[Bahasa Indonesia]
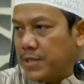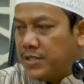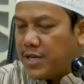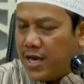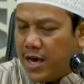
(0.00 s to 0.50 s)

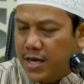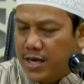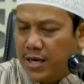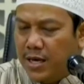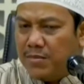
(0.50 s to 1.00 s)
Saya
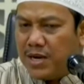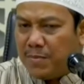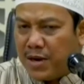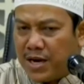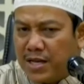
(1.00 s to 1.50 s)
ingin
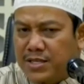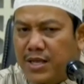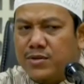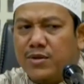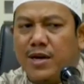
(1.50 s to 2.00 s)
mendapatkan istri
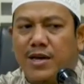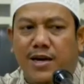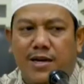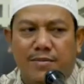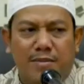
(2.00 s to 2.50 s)

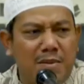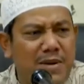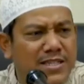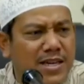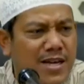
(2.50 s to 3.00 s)
salihah.
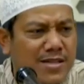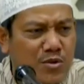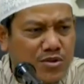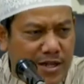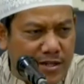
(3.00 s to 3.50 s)
Bagaimana caranya
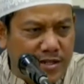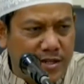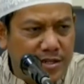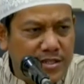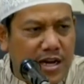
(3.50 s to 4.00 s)
Ustadz?
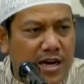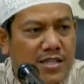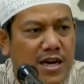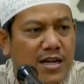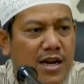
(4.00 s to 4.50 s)

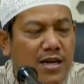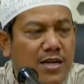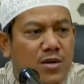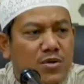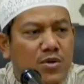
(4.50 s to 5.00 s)
Caranya
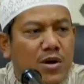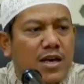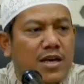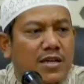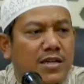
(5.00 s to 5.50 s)
adalah
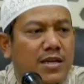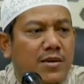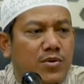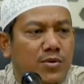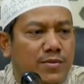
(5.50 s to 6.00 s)
solehkan
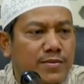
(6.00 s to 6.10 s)
dirimu.